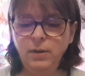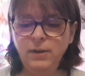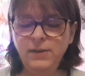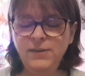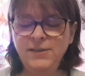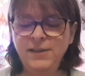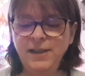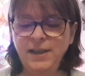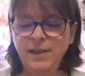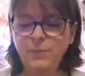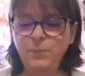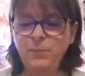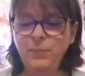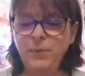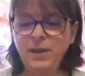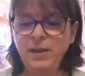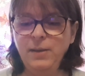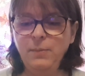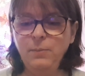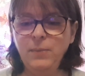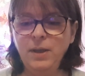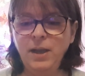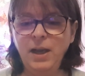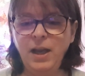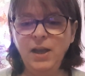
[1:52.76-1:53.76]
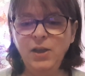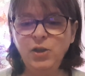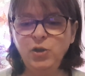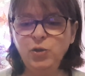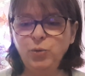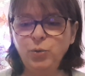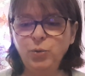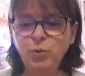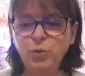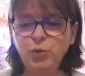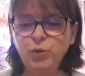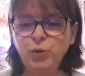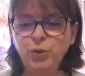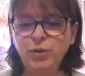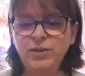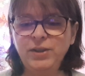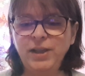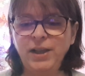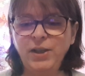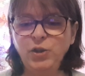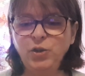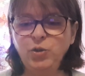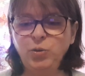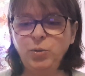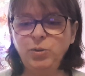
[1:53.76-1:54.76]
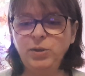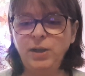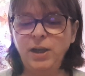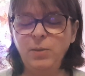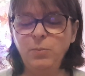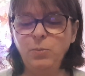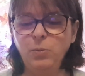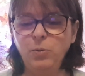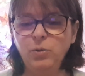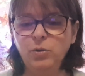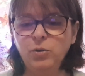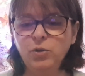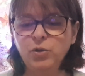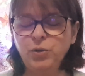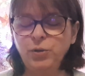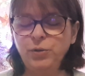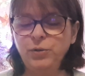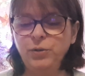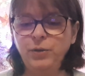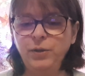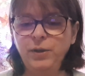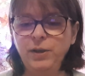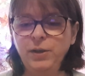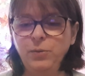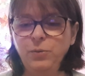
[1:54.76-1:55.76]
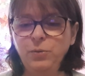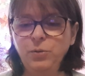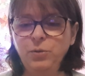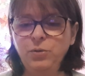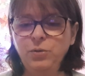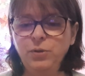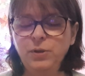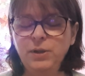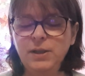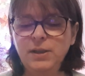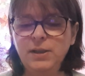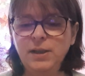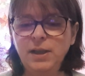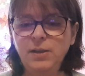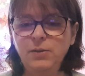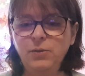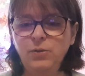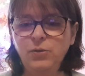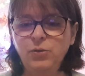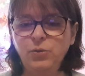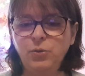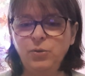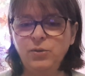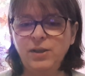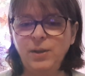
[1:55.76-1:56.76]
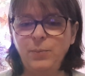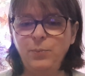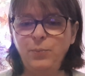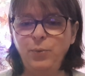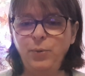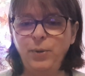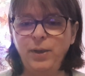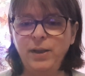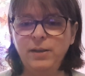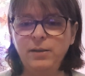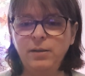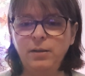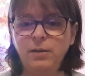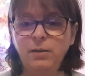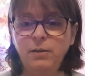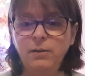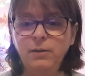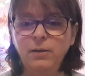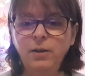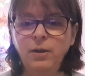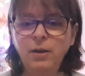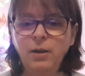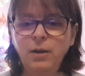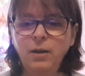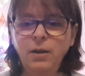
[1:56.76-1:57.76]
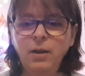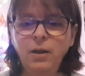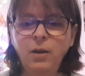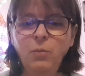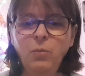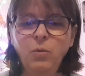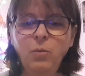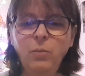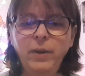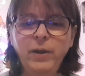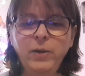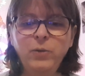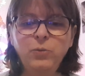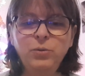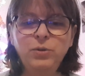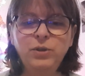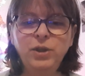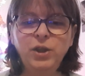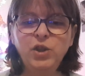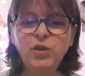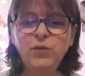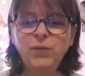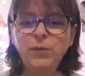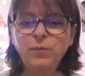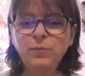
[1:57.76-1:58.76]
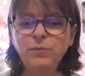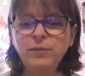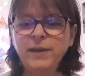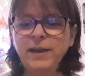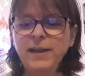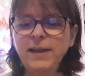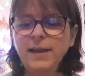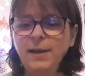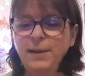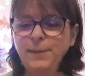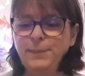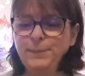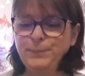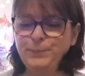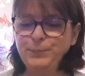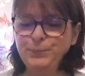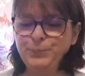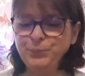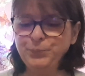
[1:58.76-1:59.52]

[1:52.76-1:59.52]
C'est épais, mais là, je, sèche totalement. Je n'ai aucune idée de ce que ça peut être. Bon, bah écoutez, je vais ouvrir. Hein.